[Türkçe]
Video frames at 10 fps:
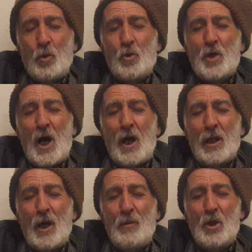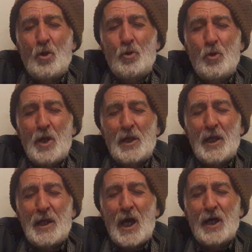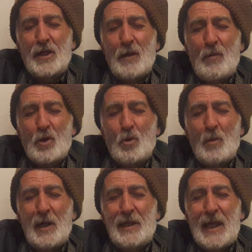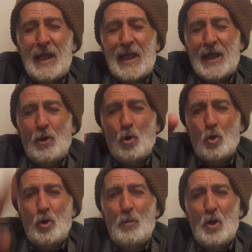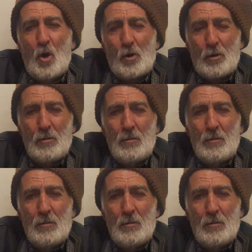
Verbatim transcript: Yüce Allah biliyor dünyada ne kadar mazlumların tehlikeli olduğunu biliyor